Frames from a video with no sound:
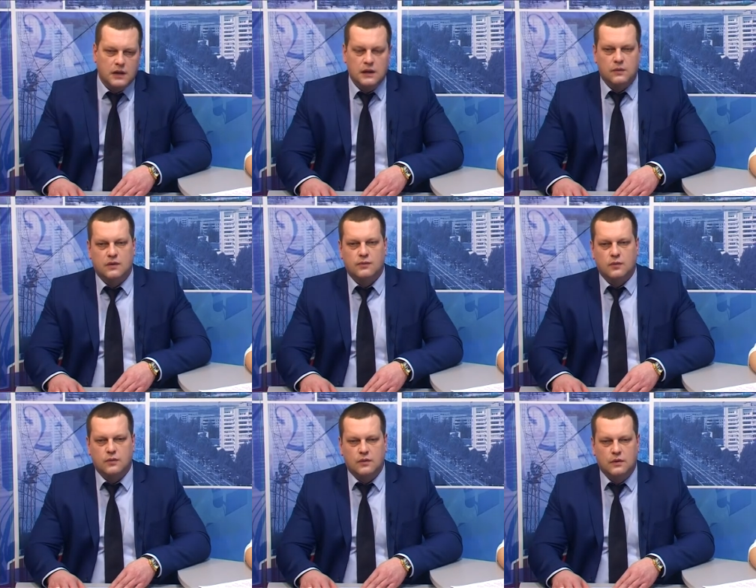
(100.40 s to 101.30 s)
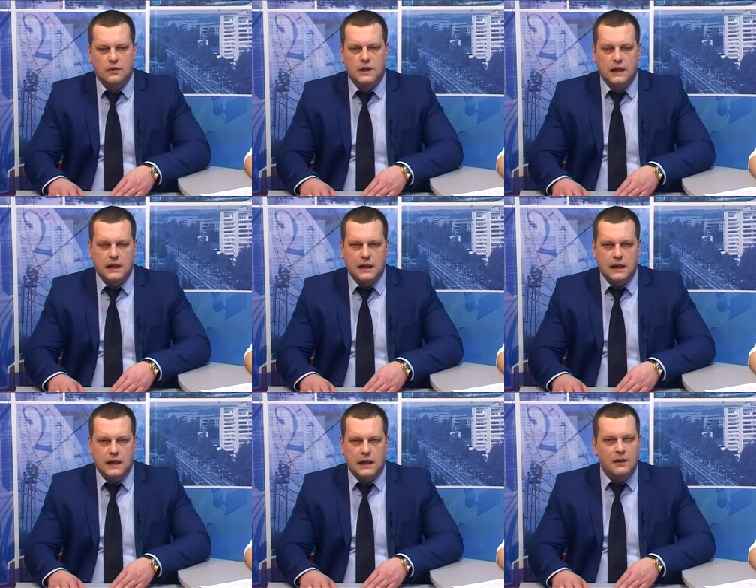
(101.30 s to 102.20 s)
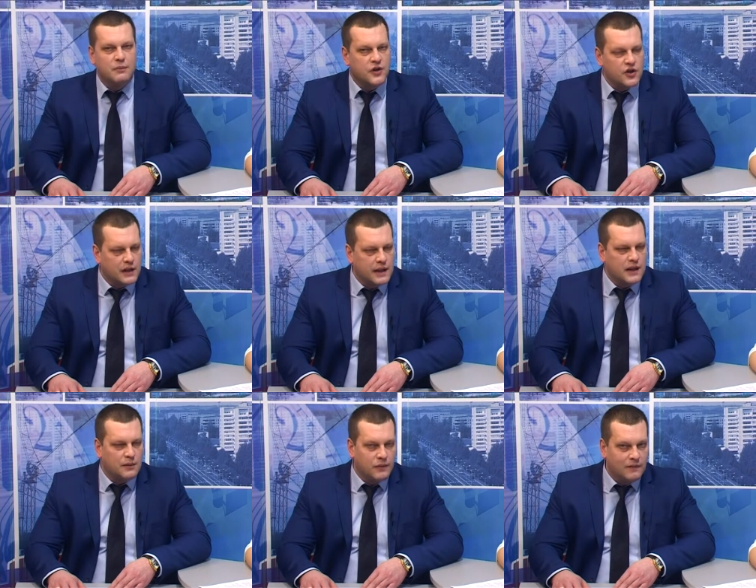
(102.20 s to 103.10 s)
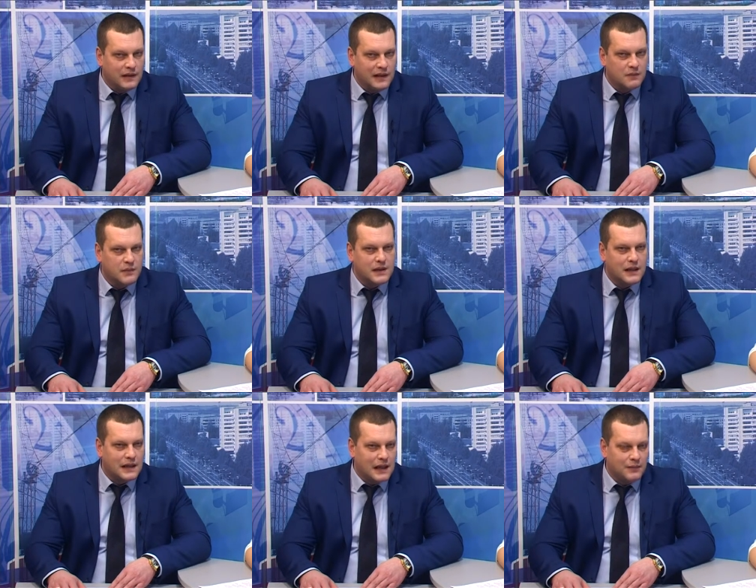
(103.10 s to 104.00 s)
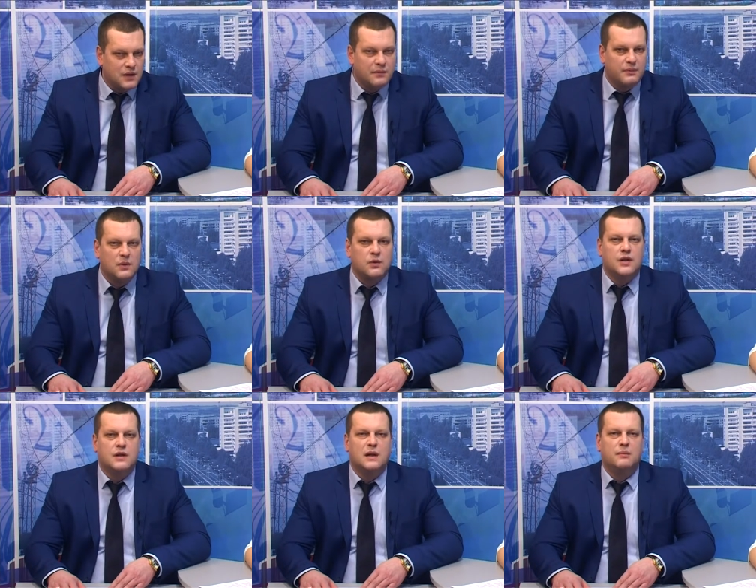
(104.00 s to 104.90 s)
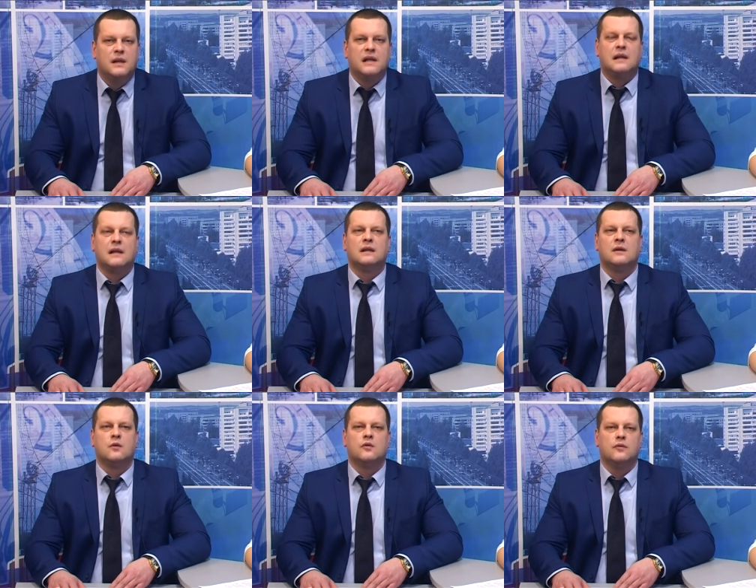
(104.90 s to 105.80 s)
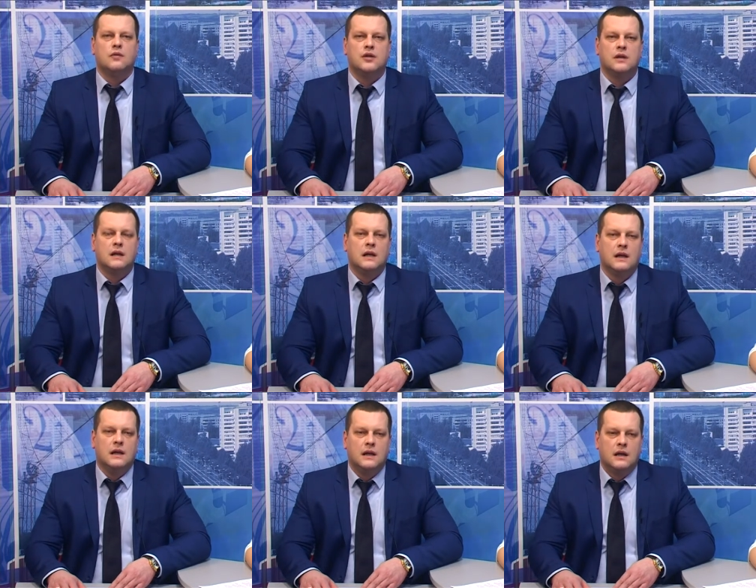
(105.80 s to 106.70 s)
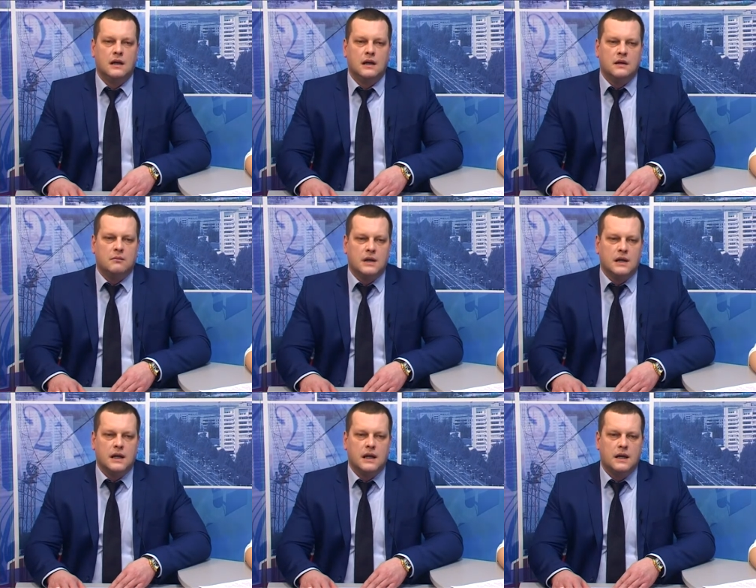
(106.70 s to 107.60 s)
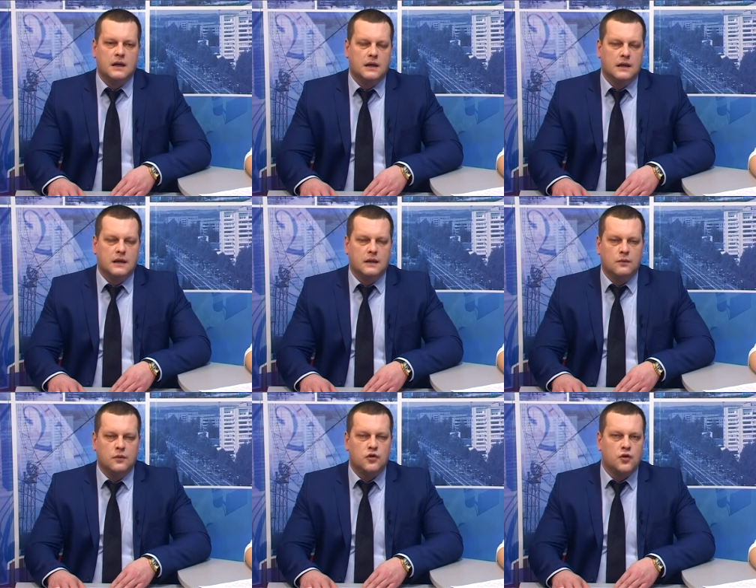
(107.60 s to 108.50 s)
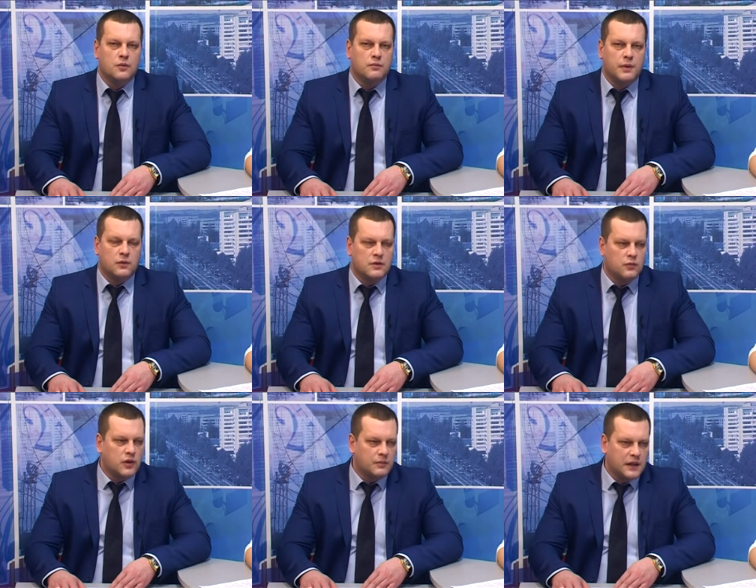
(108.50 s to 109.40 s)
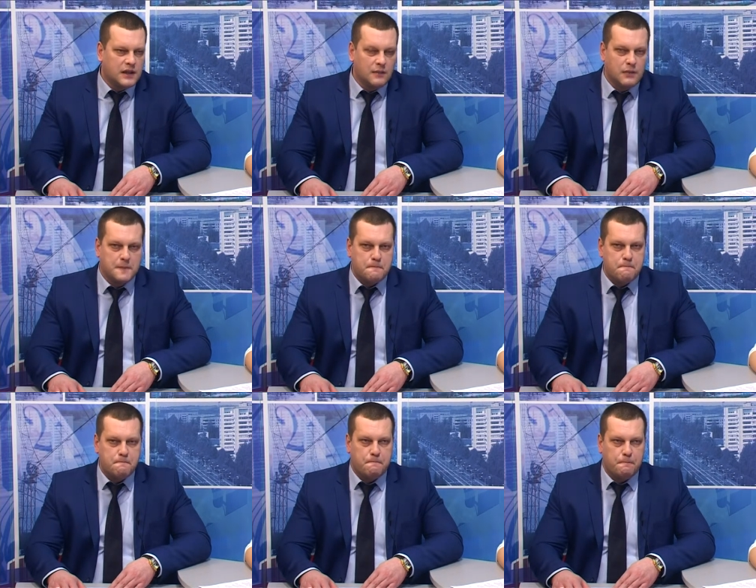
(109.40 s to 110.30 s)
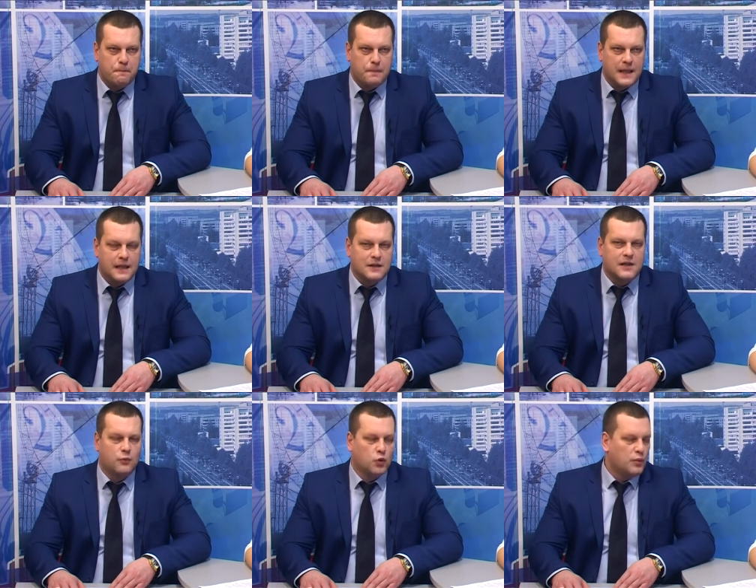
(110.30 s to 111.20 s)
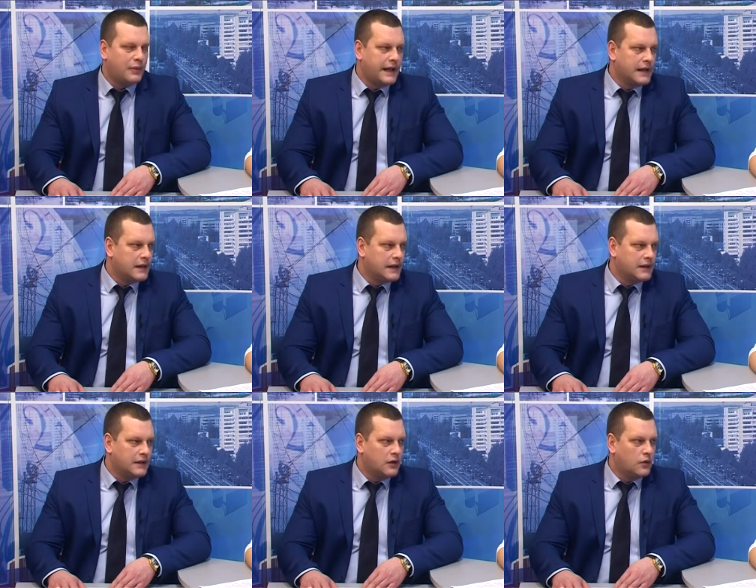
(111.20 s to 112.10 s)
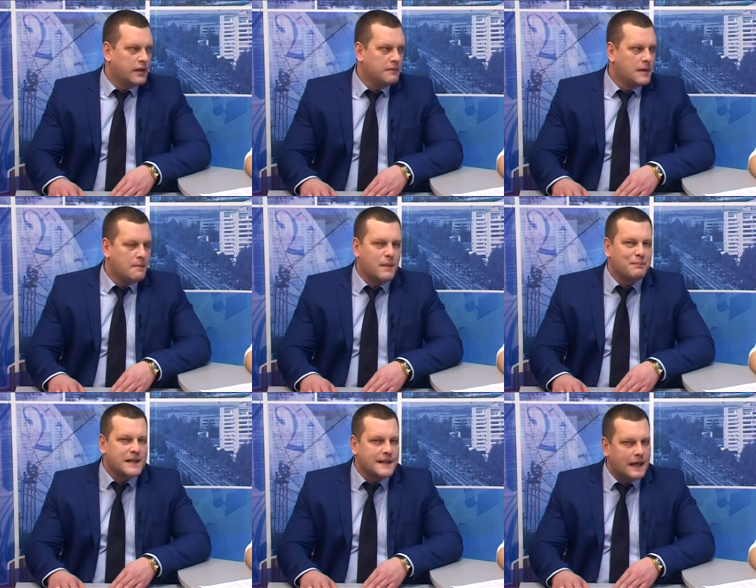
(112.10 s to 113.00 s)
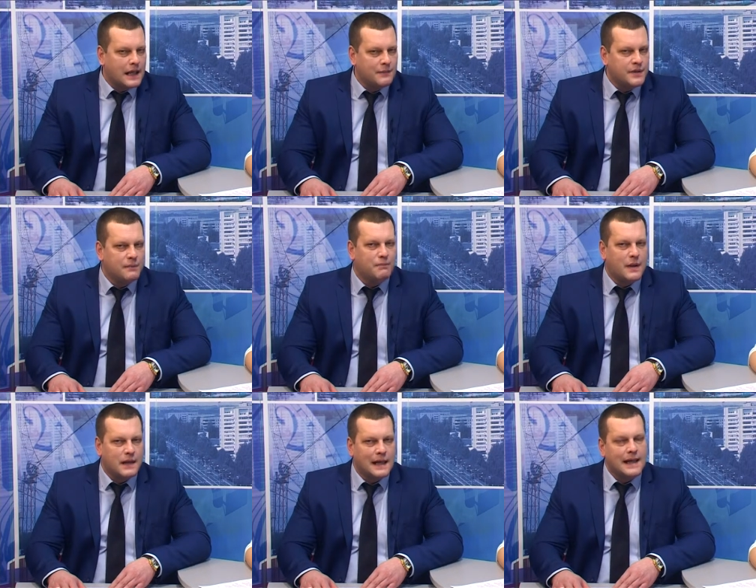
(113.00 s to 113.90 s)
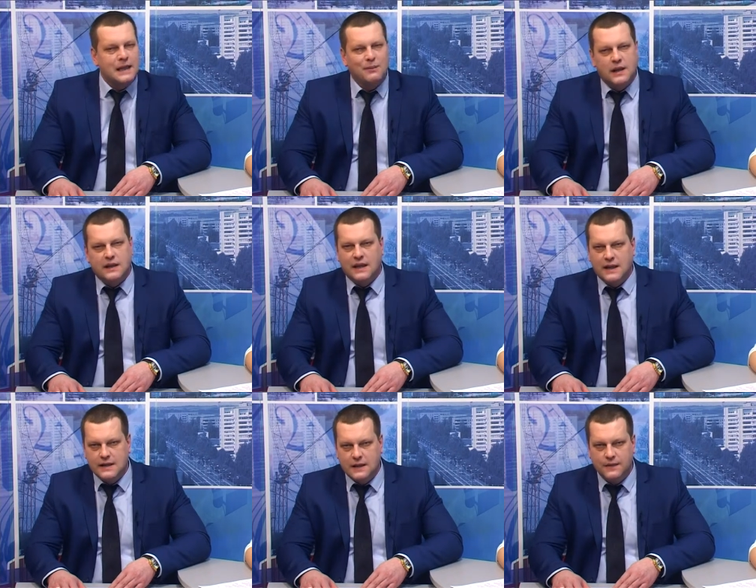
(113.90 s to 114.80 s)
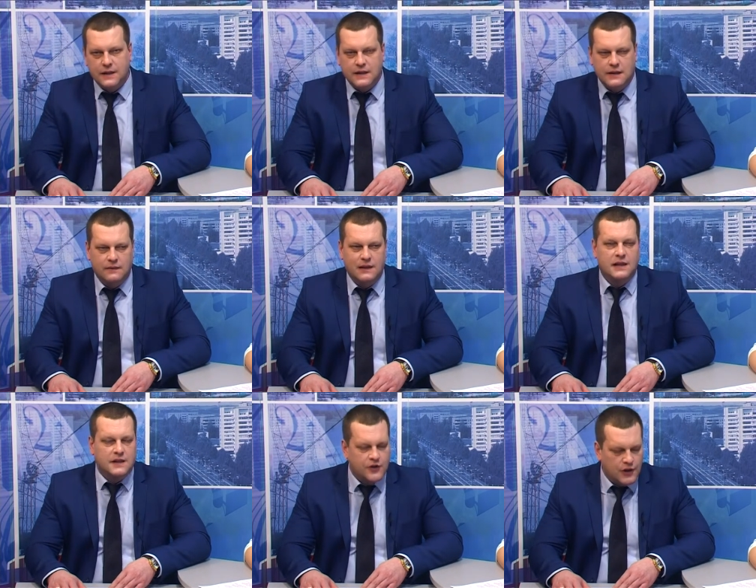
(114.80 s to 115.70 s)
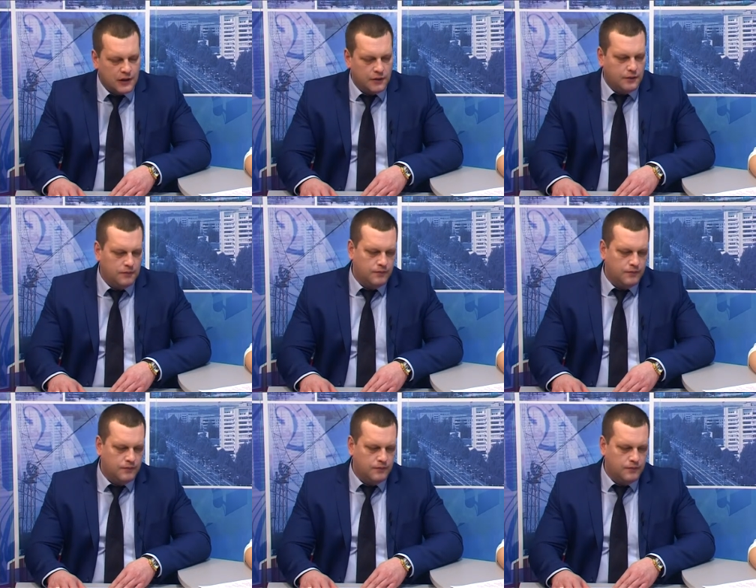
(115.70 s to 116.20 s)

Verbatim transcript: когда у нас будут, а обычно это бывает, мы стараемся получить дополнительные доходы в бюджет, мы э, учтем, предусмотрим хотя бы разработку проекта этой дороги. Мы постараемся, пока эти планы не зафиксированы, к сожалению.